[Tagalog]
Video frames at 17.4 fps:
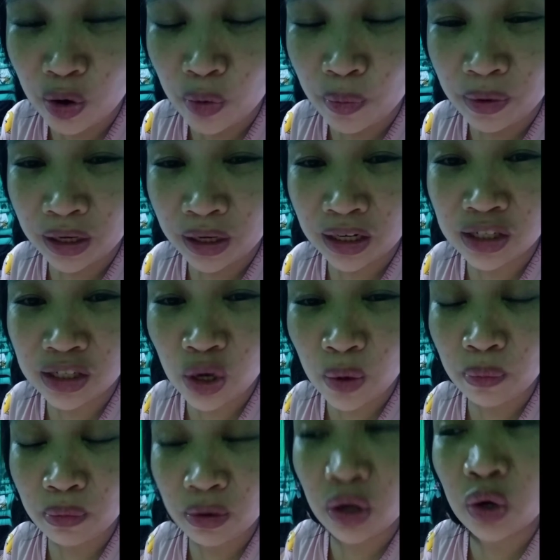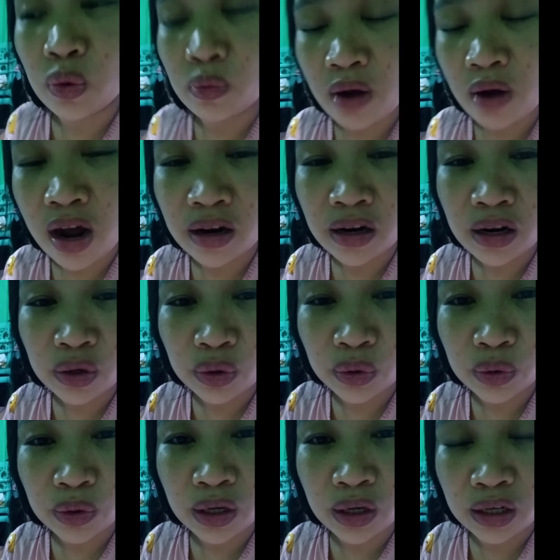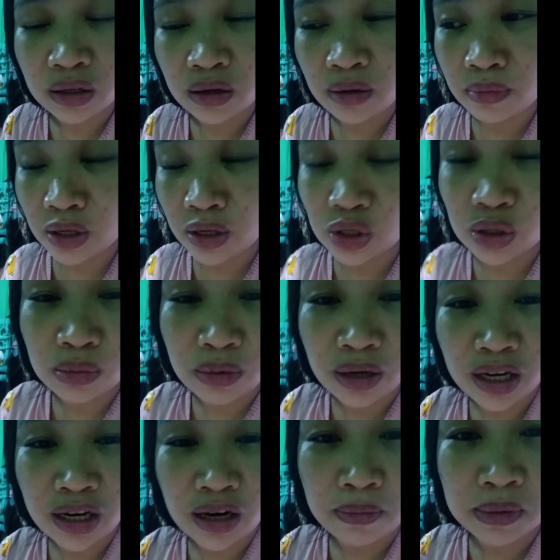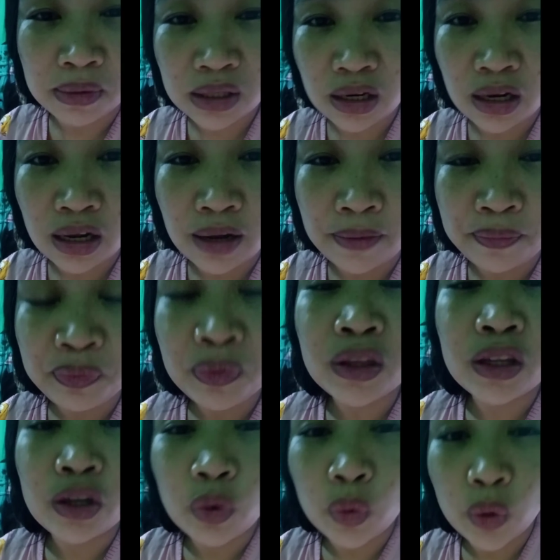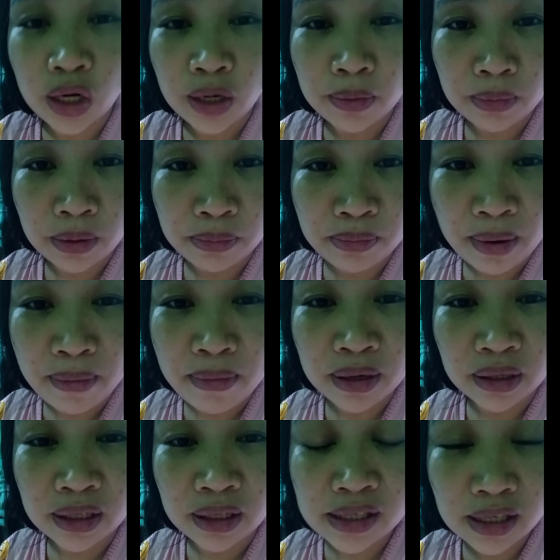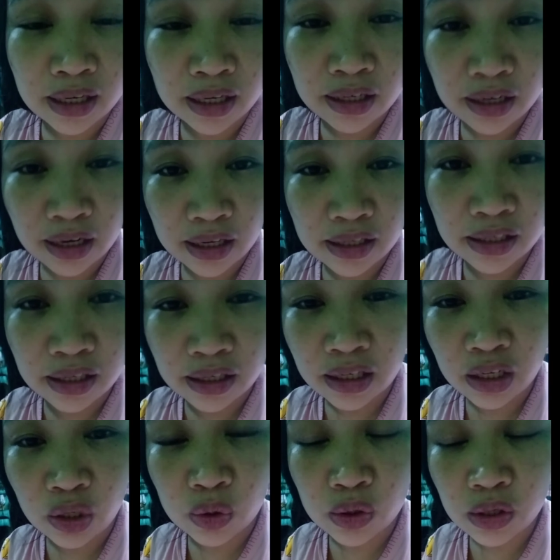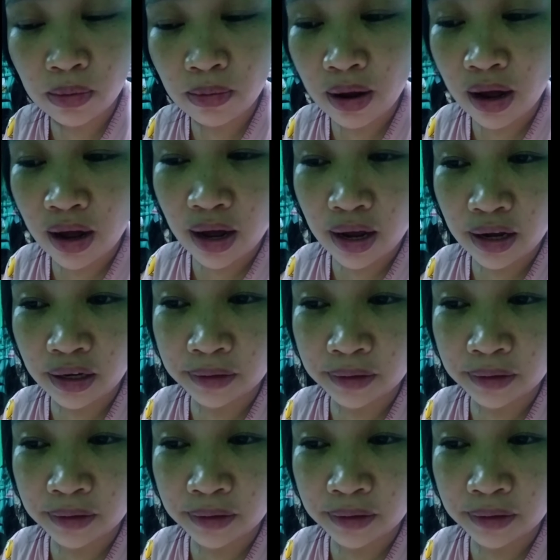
ko pa rin siyempre yung mga anak ko kahit na medyo mahina pa sila. Walang magbabantay sa kanila sa dito sa bahay.